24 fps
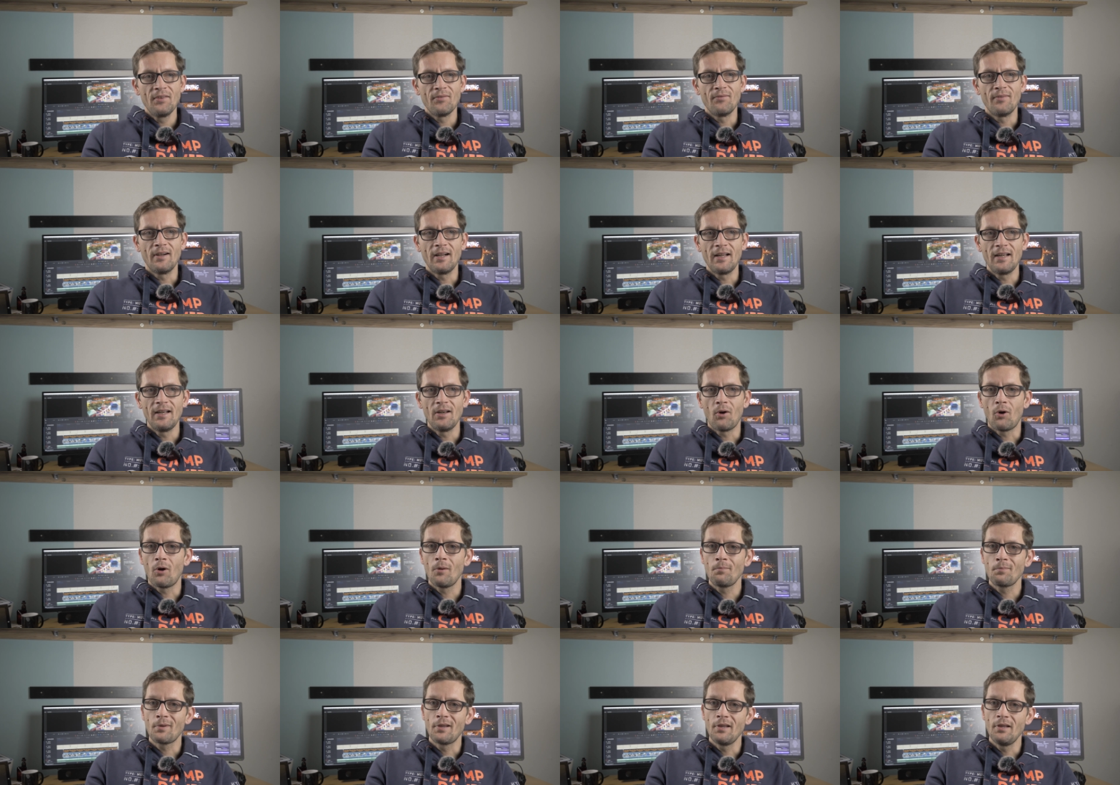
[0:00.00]
weil
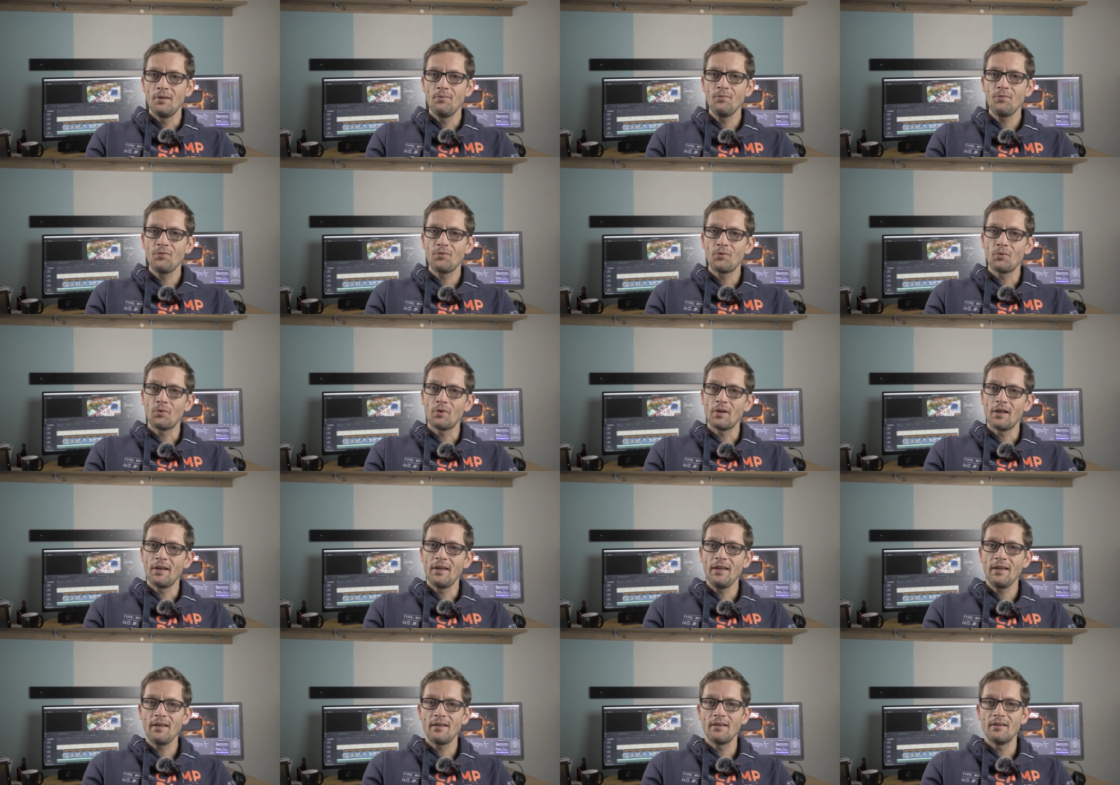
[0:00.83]
ob geimpft oder
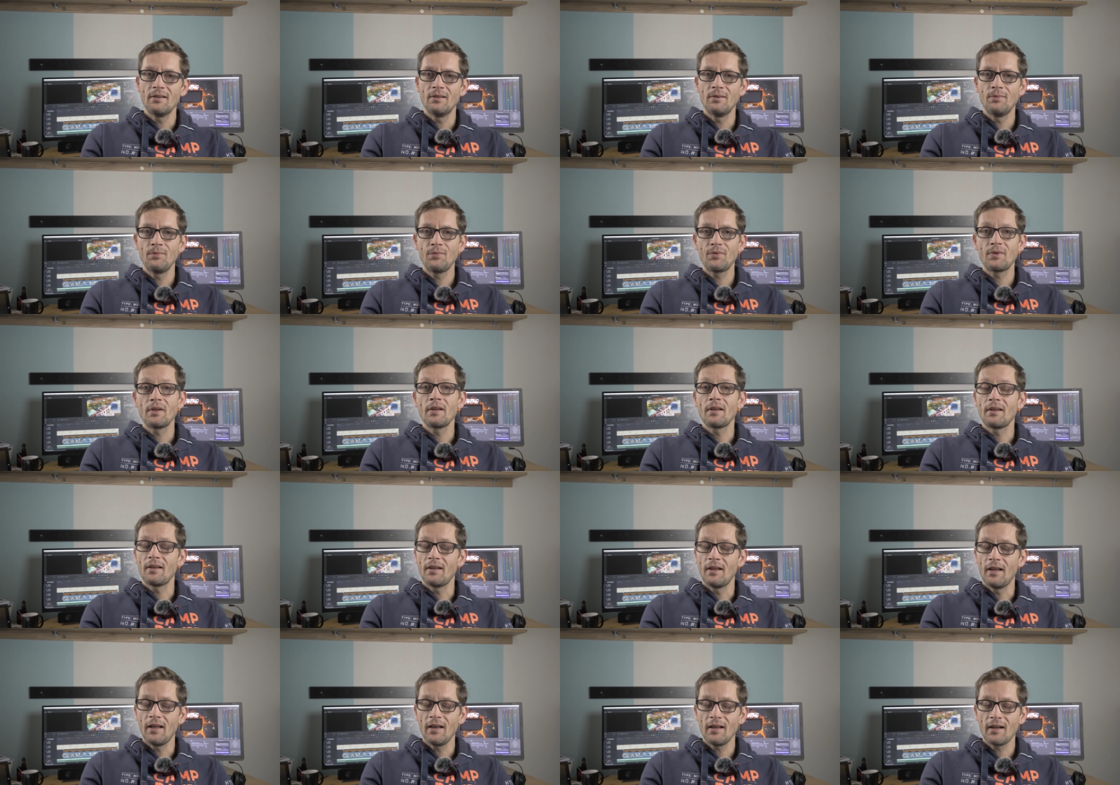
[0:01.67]
nicht geimpft,
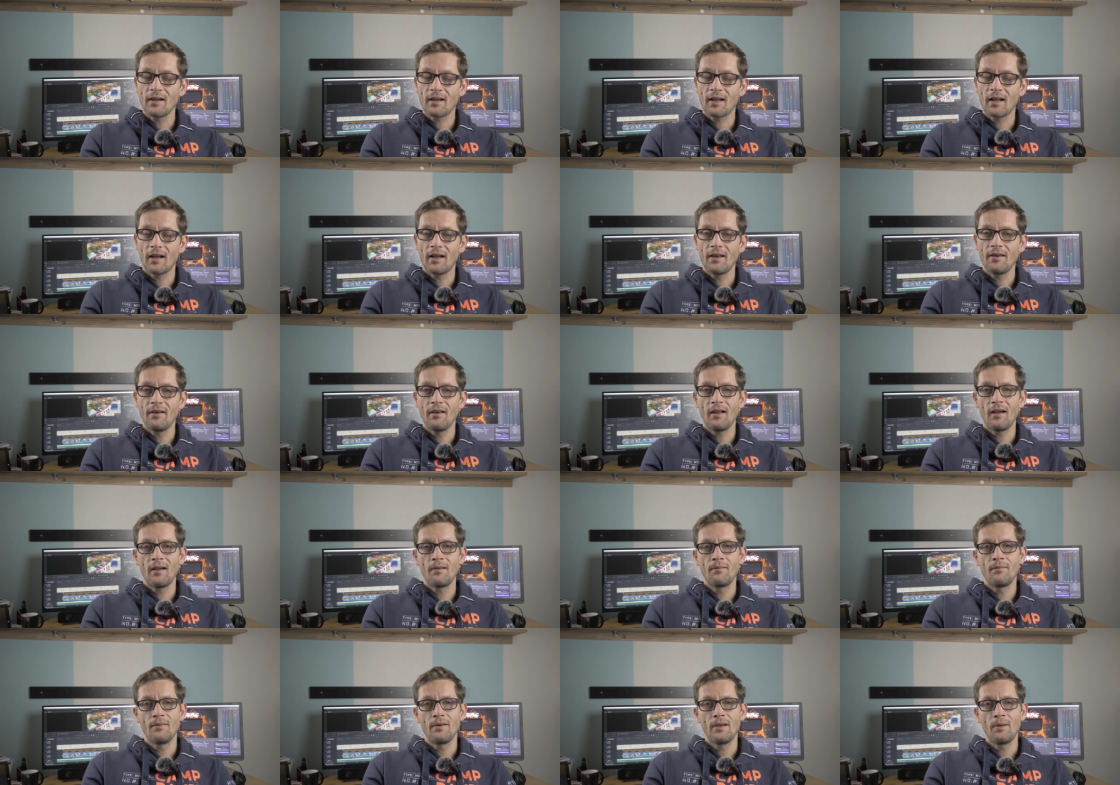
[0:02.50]
jeder kann
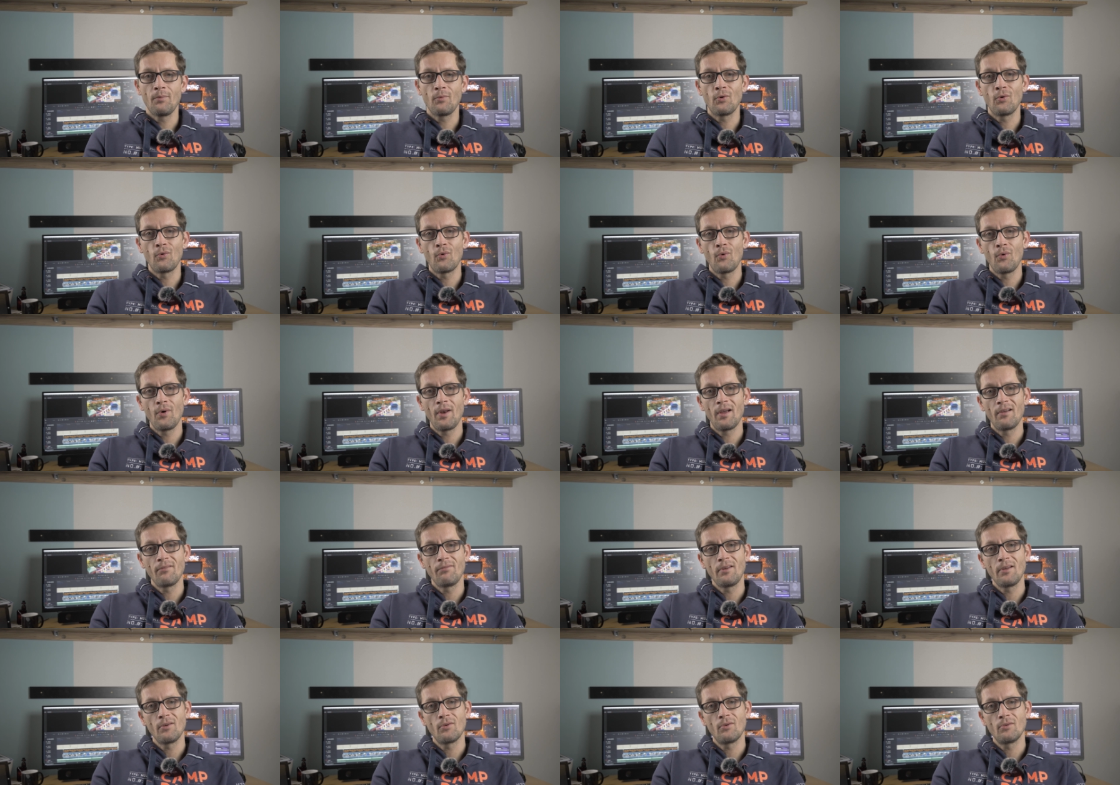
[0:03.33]
an dem
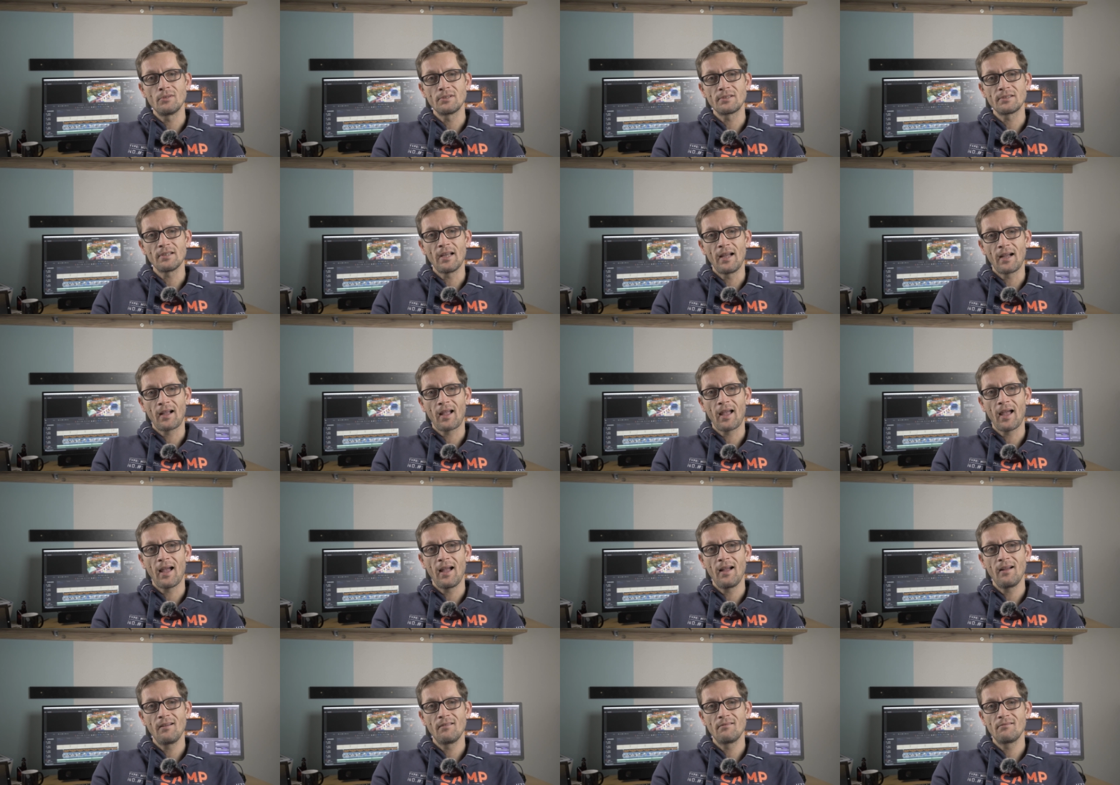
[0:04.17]
Coronavirus
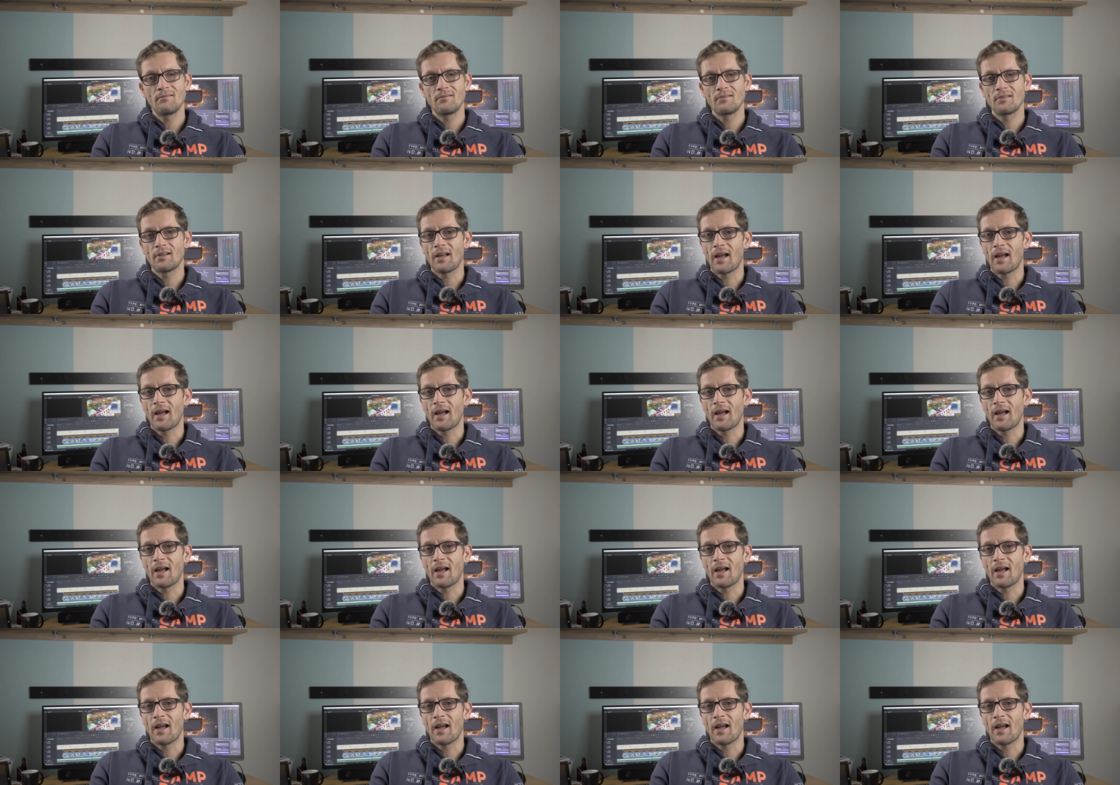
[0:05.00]
erkranken.